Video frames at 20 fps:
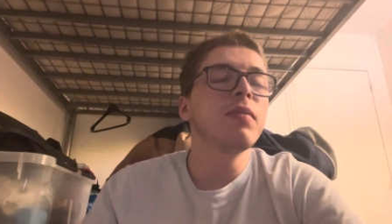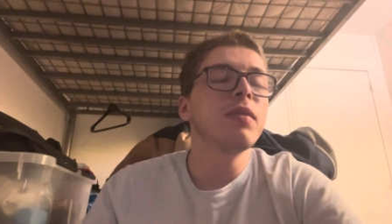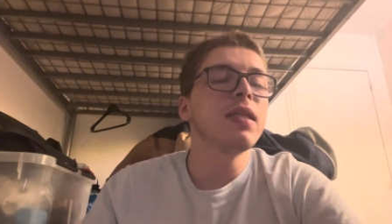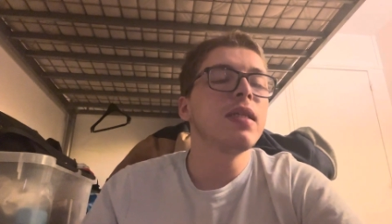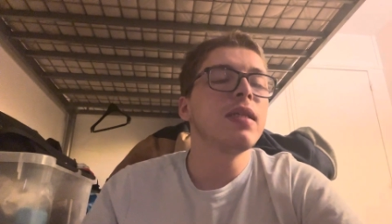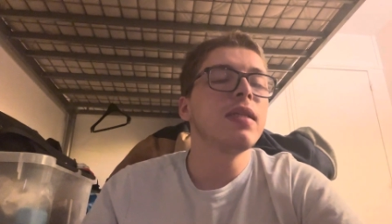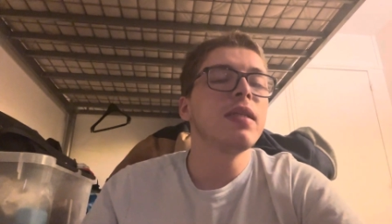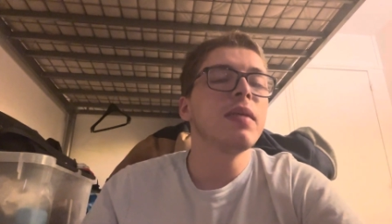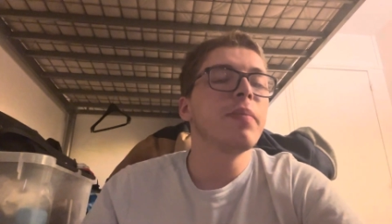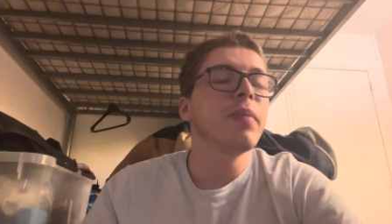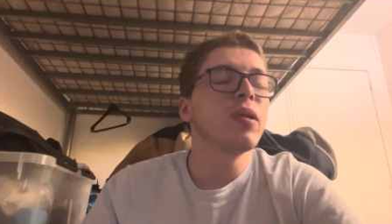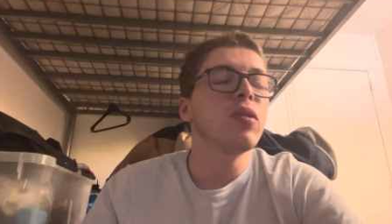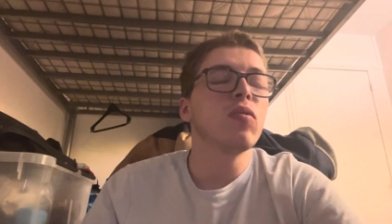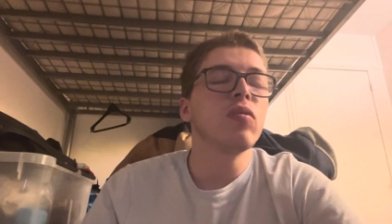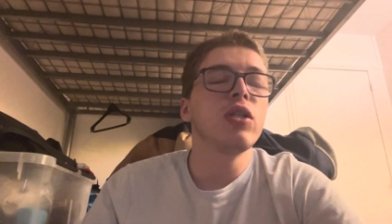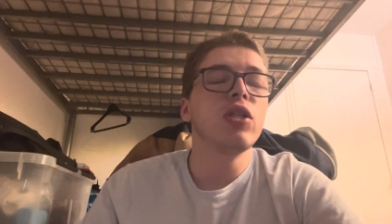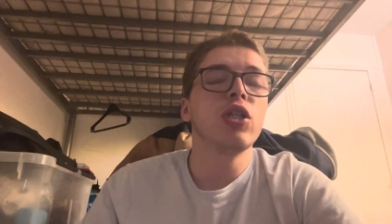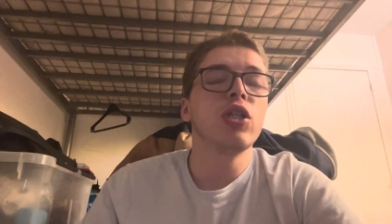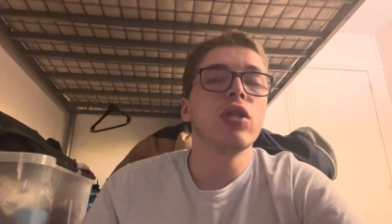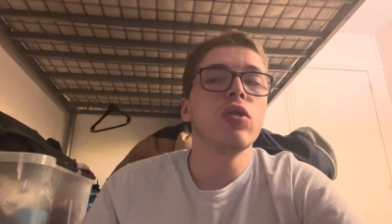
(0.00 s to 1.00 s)
c'est pas ton
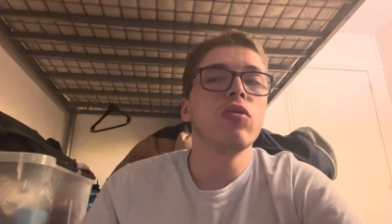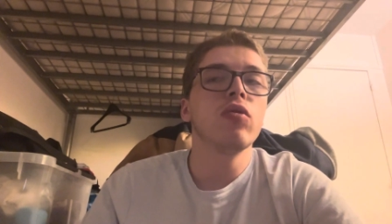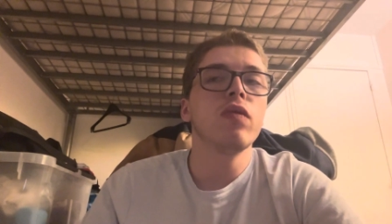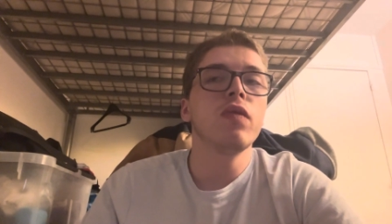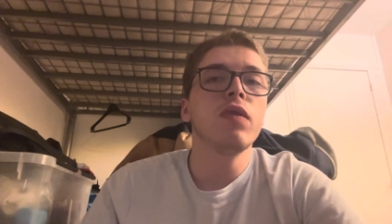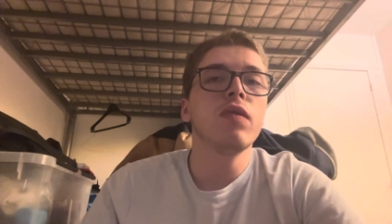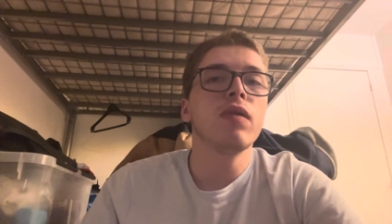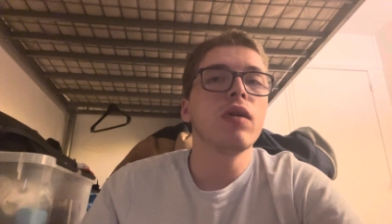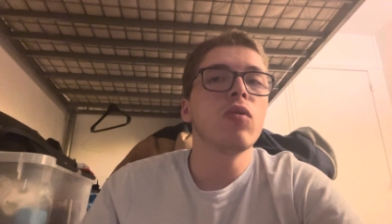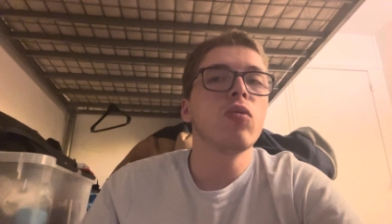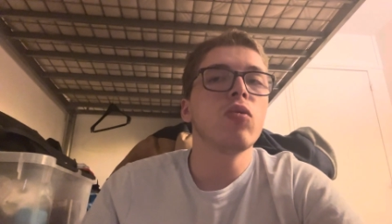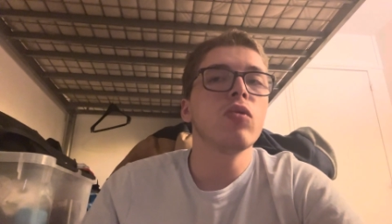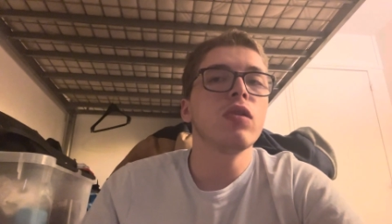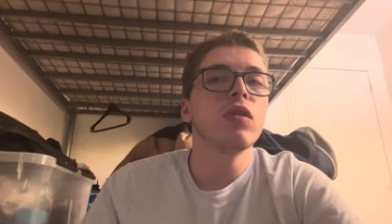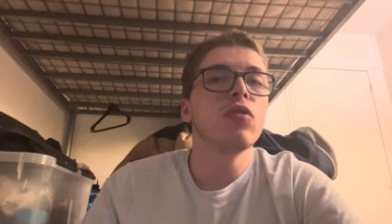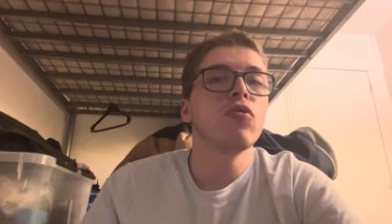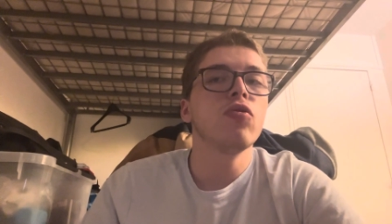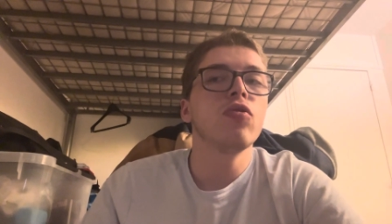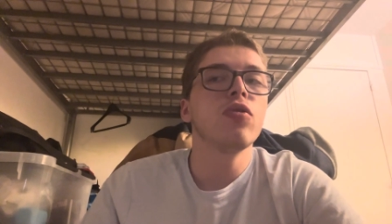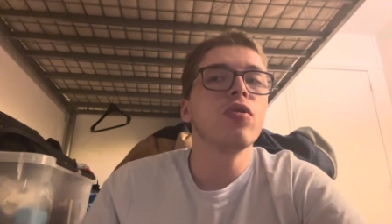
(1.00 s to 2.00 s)
hygiène de vie, frérot,
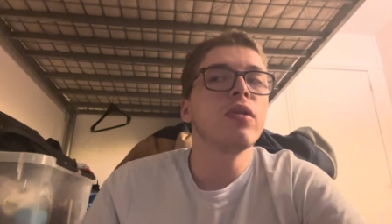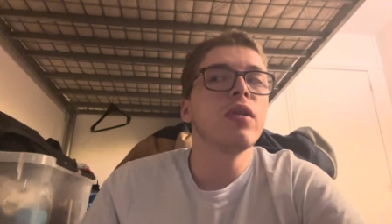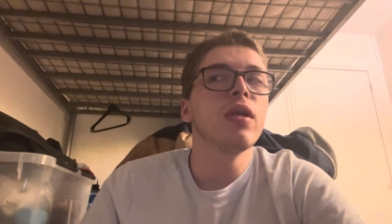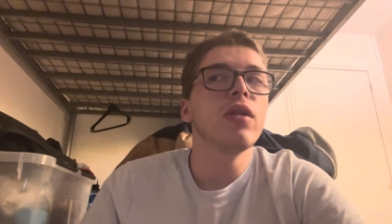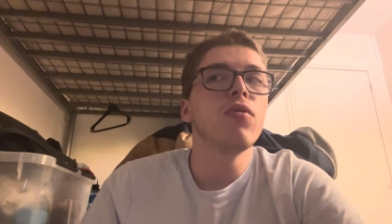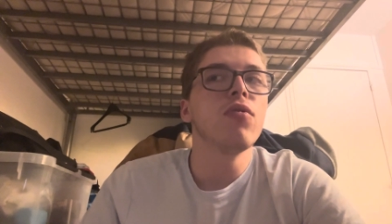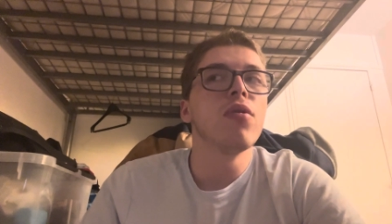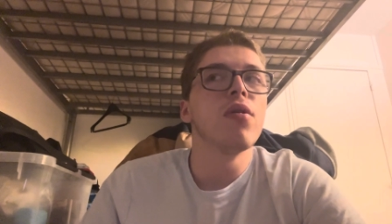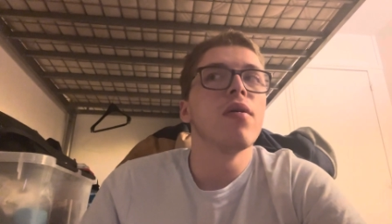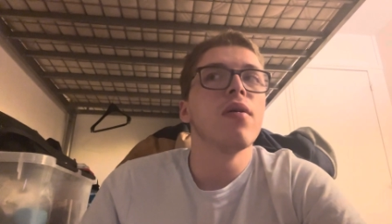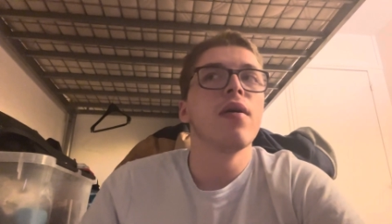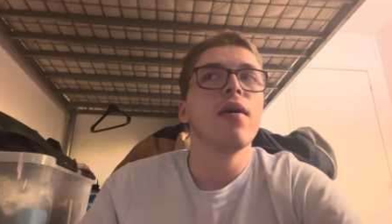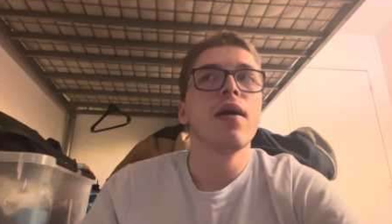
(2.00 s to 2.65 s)
c'est juste que tu es nul.